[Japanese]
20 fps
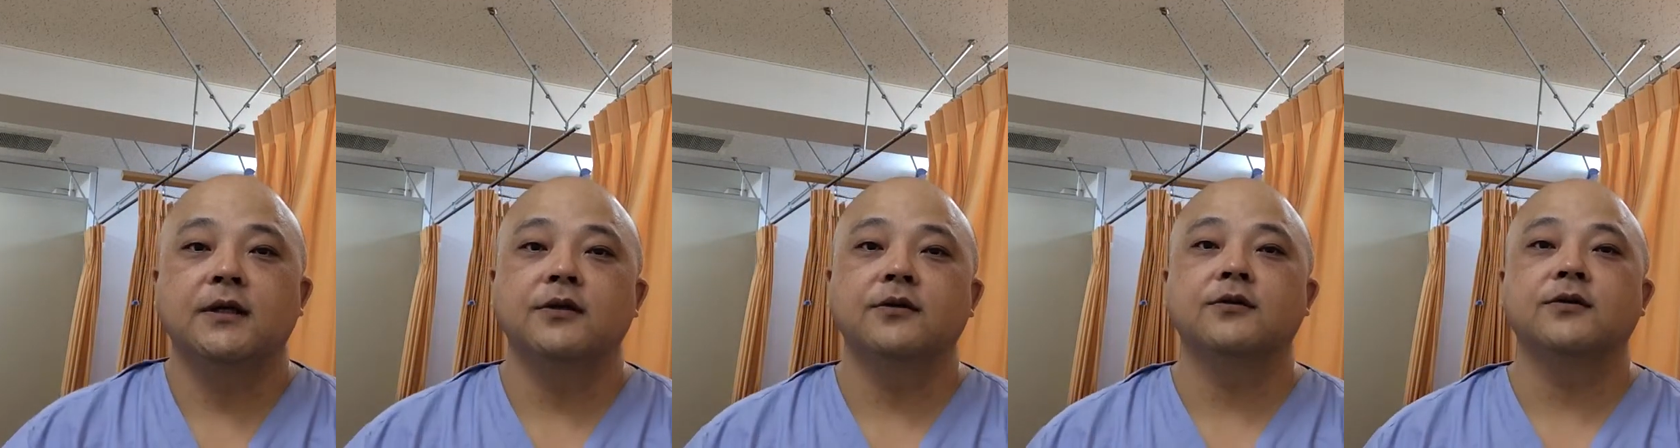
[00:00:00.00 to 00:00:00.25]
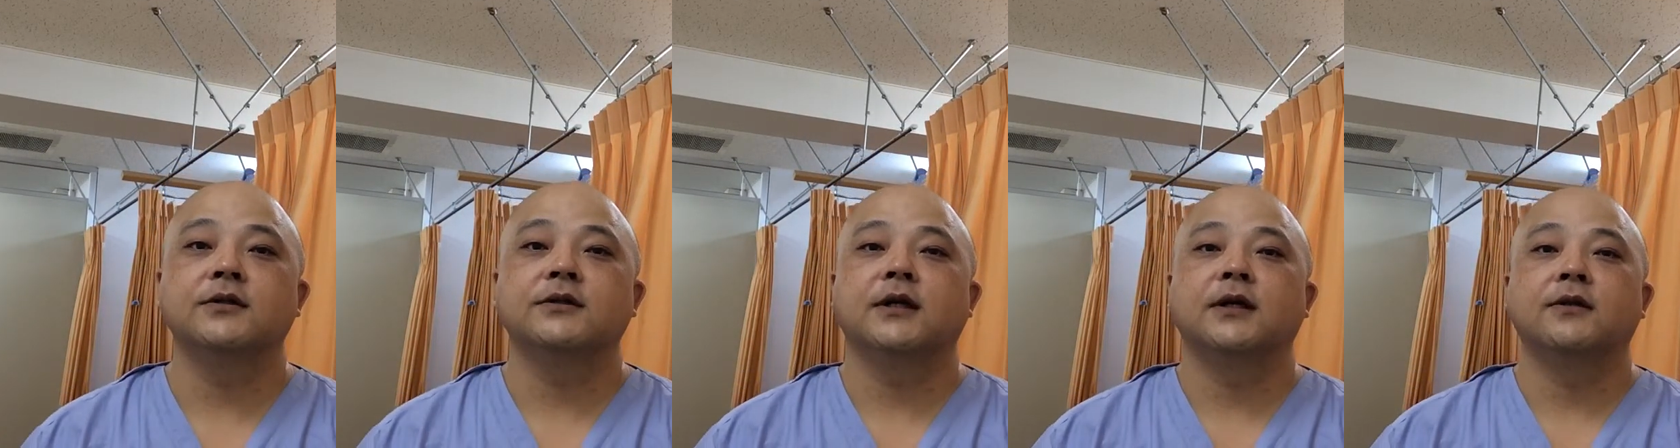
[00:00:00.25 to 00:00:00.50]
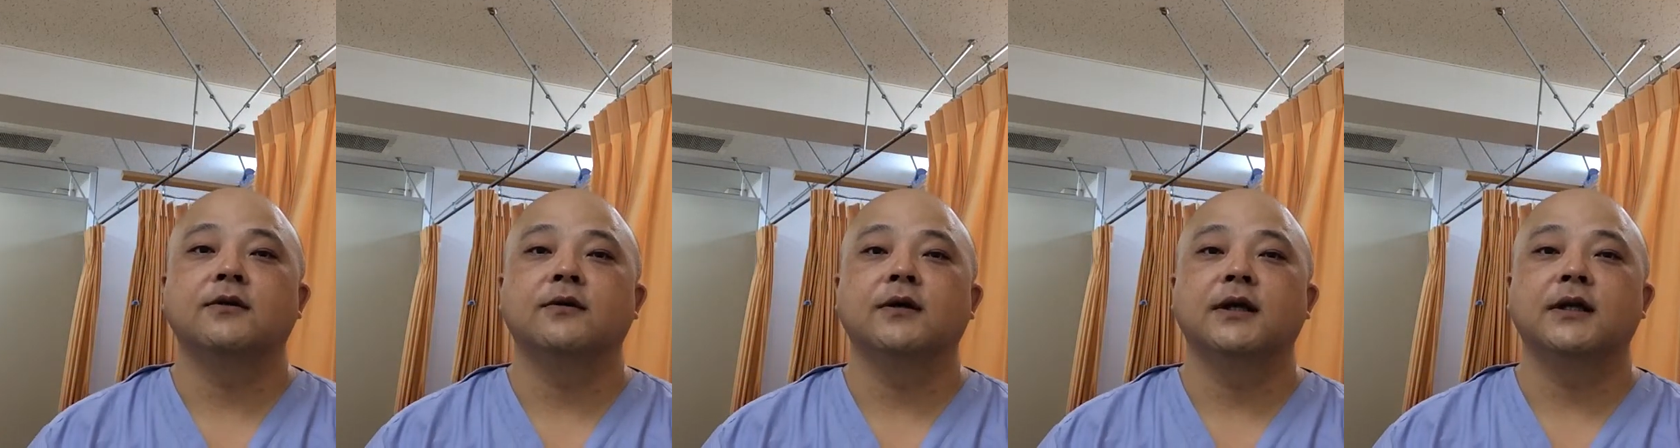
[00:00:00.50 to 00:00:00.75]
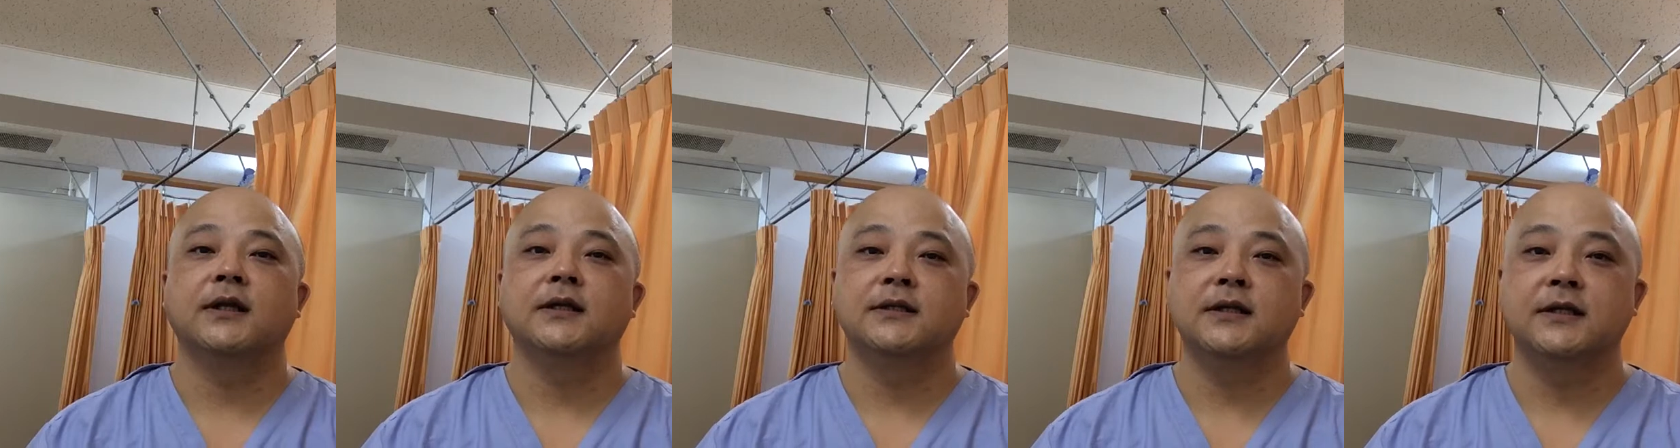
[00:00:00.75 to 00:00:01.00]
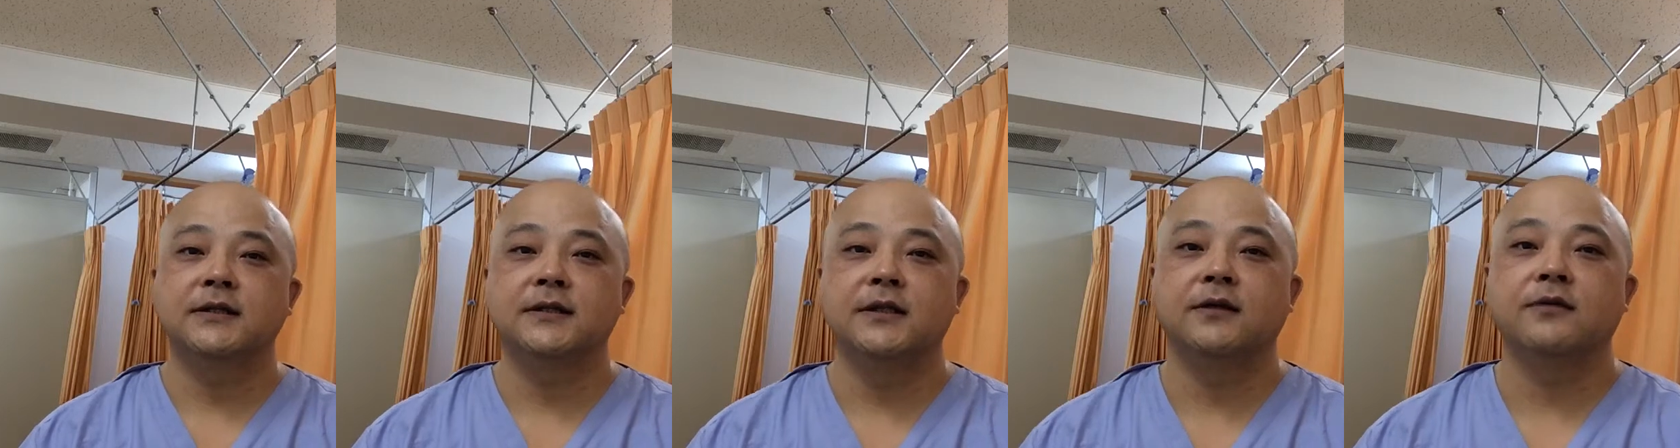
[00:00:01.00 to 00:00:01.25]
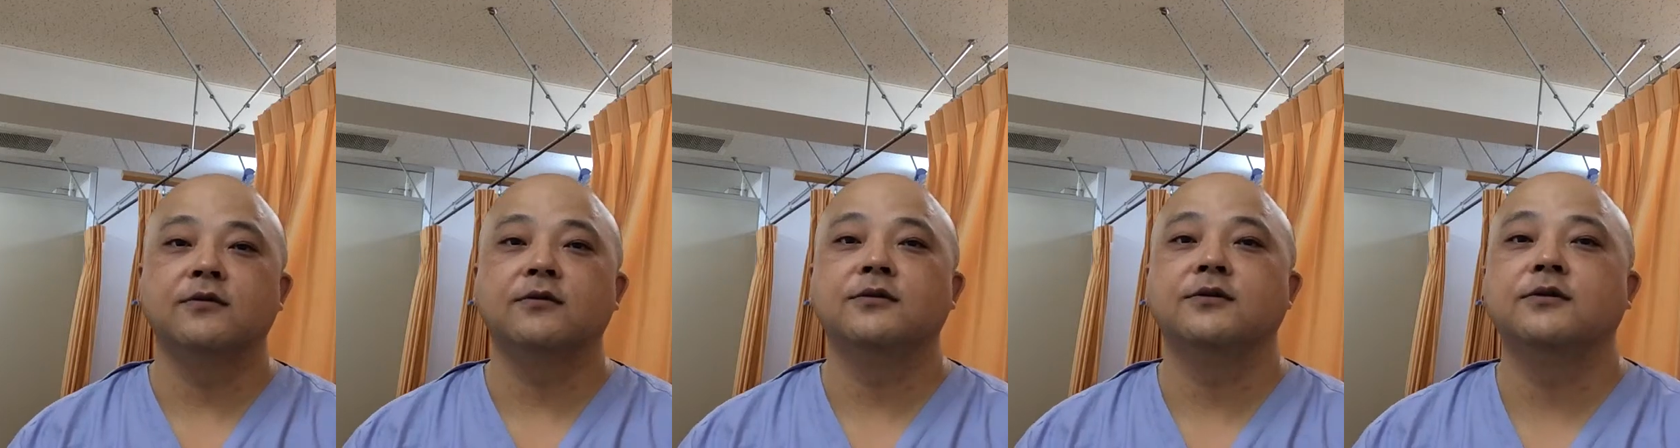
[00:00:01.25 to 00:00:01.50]
優子さんのお肌再
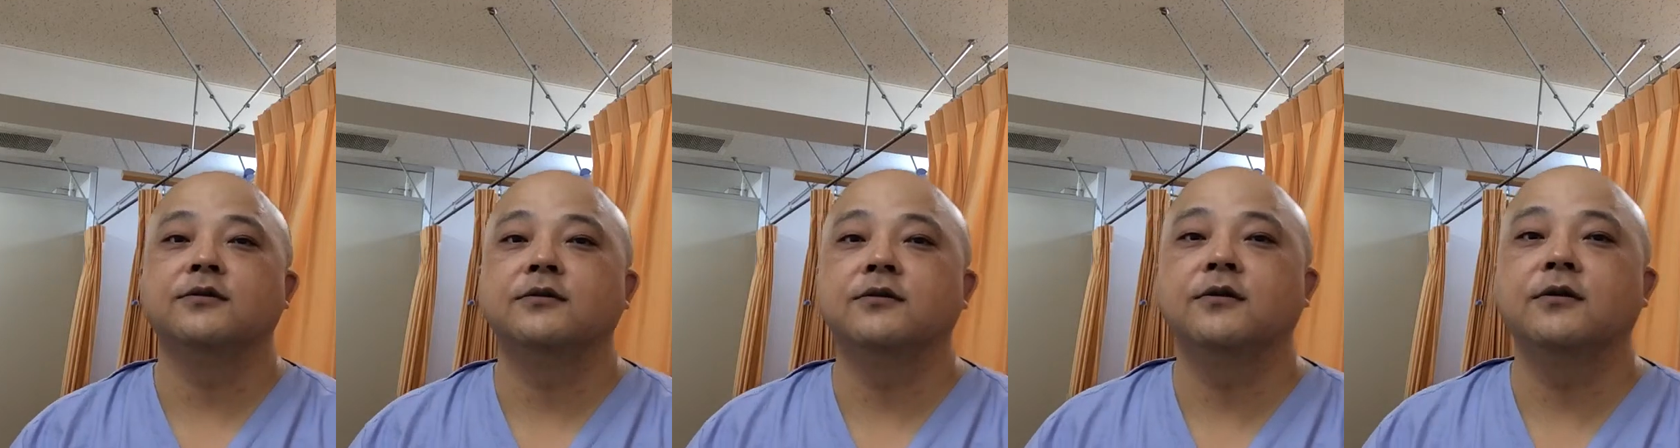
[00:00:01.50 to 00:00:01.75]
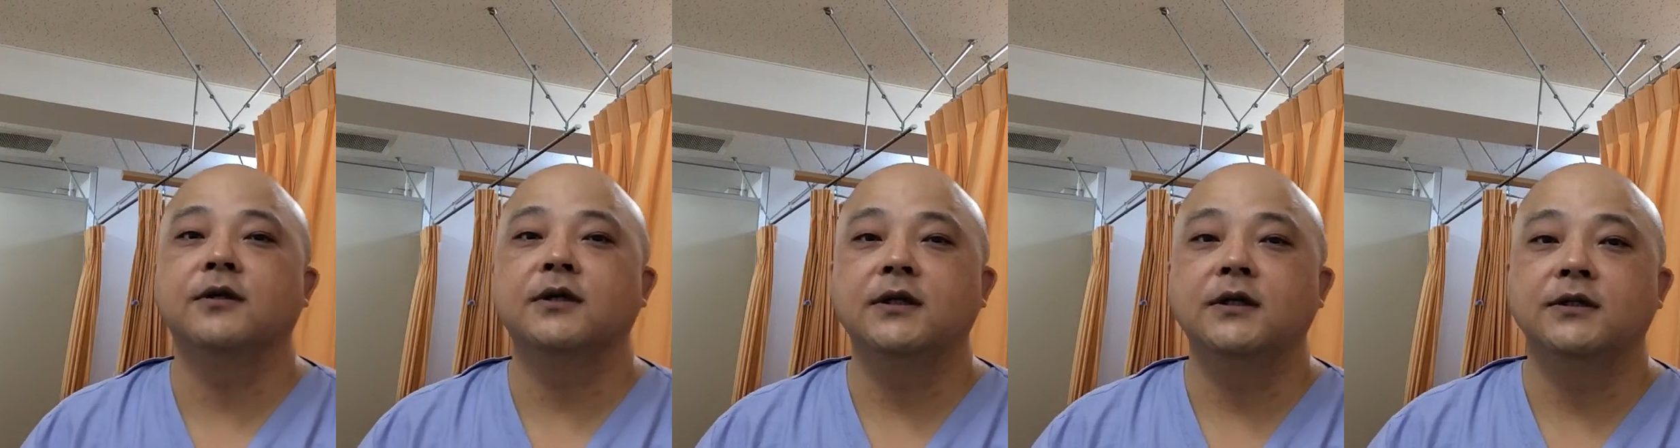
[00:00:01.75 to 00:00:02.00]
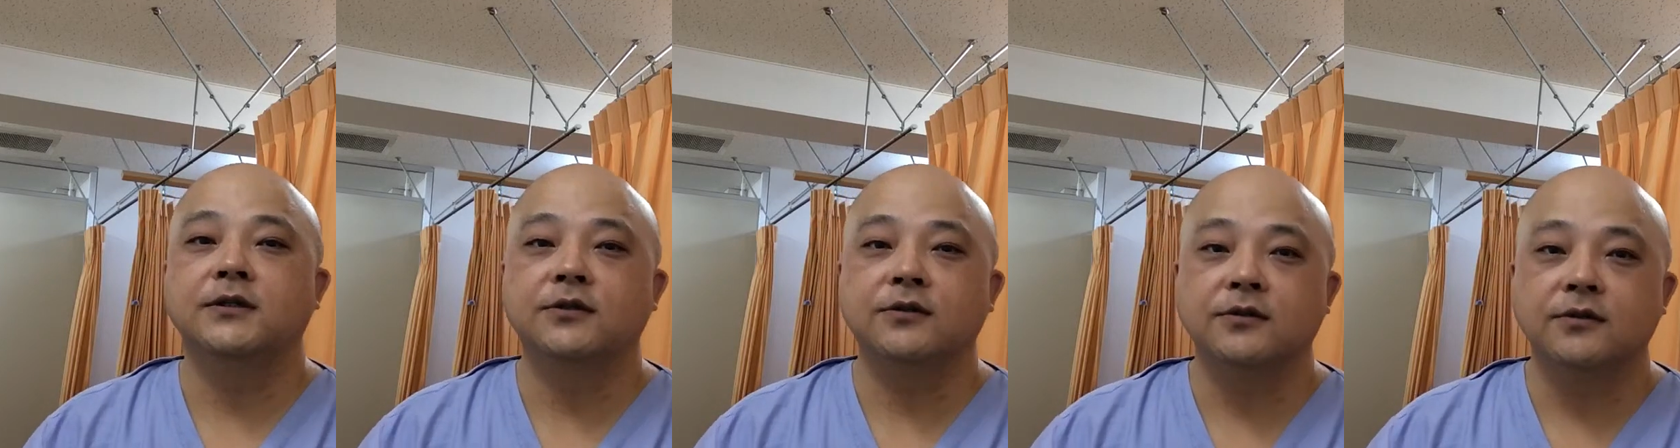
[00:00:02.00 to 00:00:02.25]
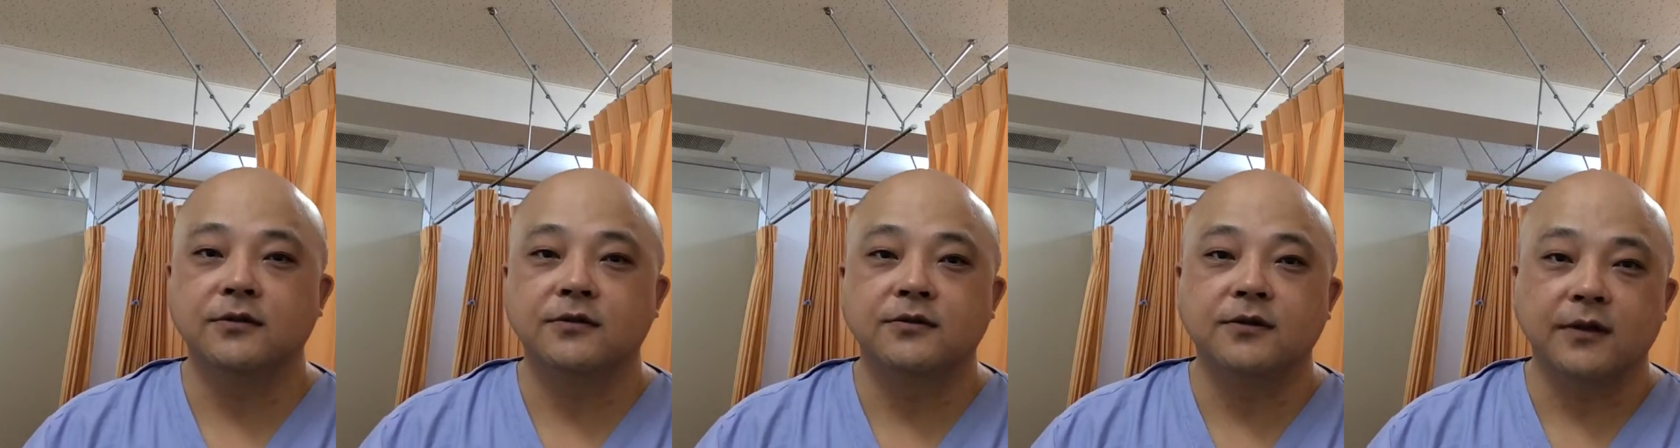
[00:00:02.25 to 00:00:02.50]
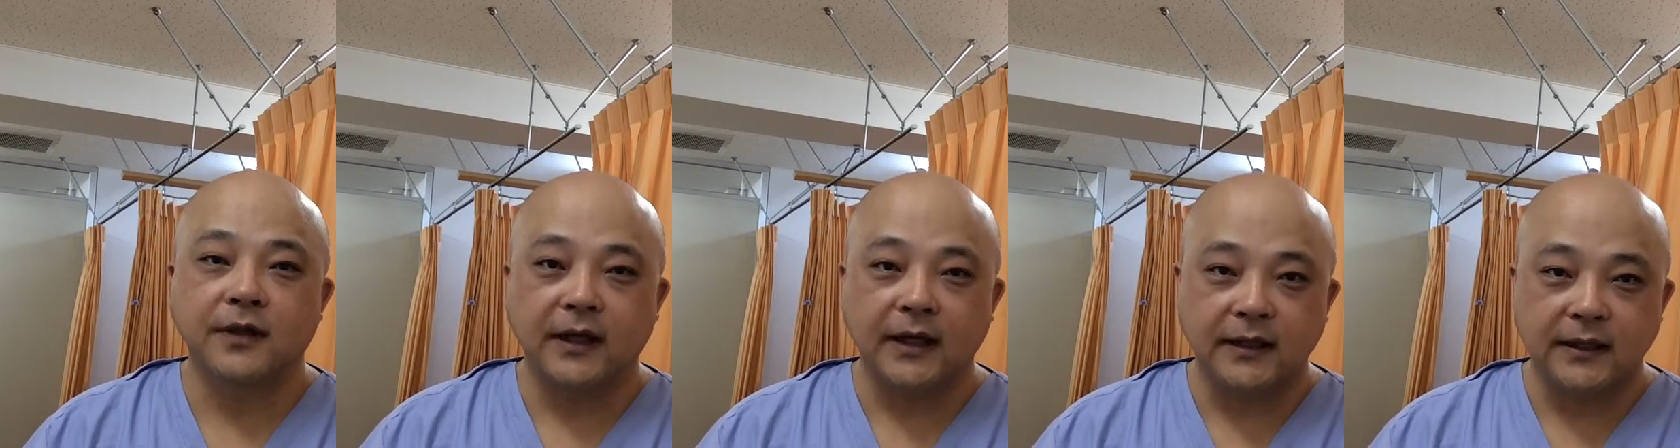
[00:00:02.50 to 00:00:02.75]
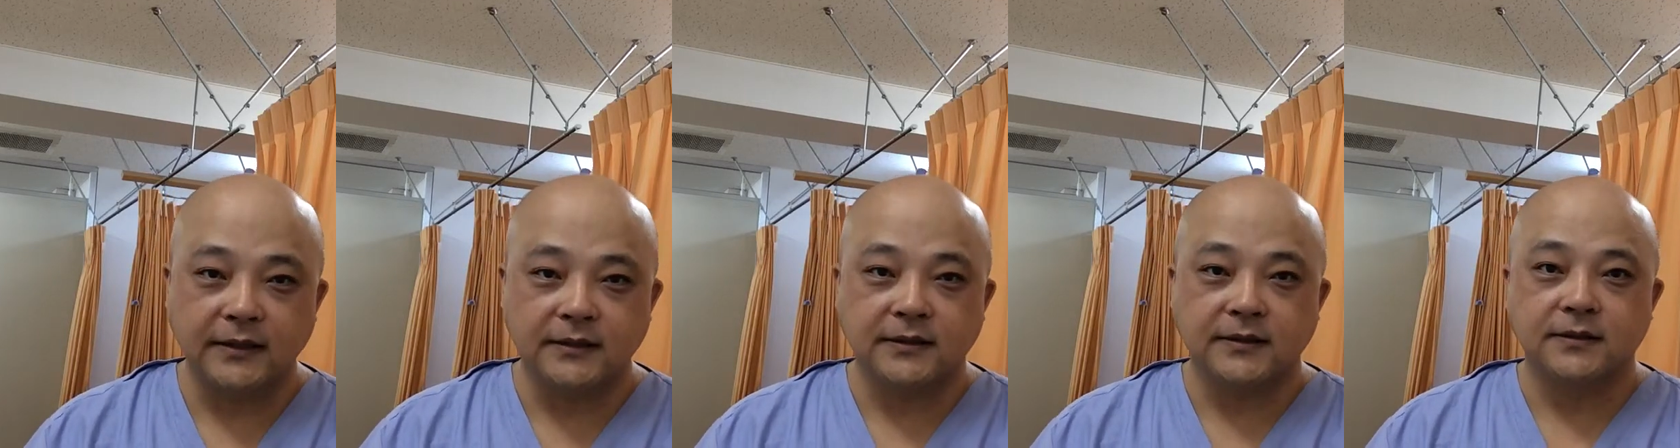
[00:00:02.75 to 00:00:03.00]
生工場の院長の黒
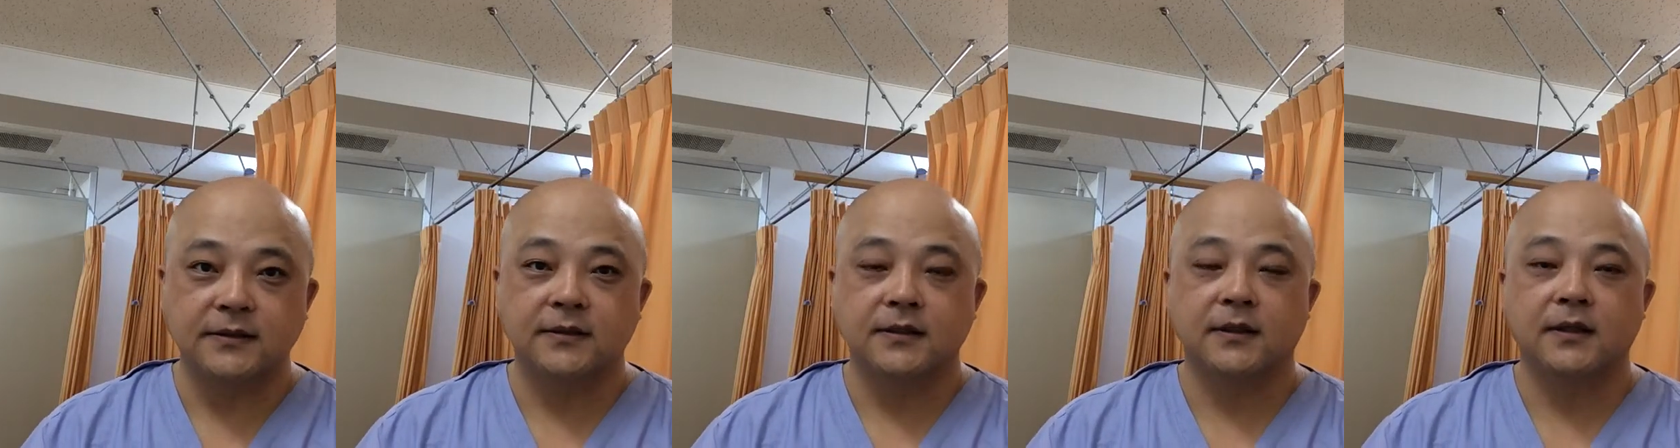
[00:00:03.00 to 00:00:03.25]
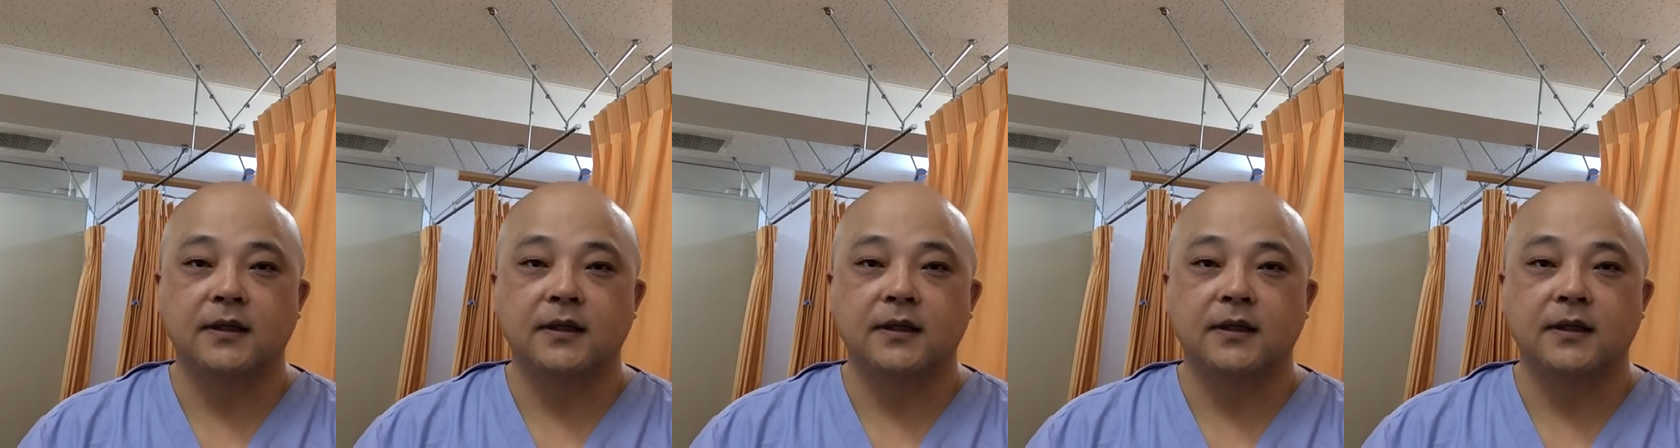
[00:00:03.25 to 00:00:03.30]
川です、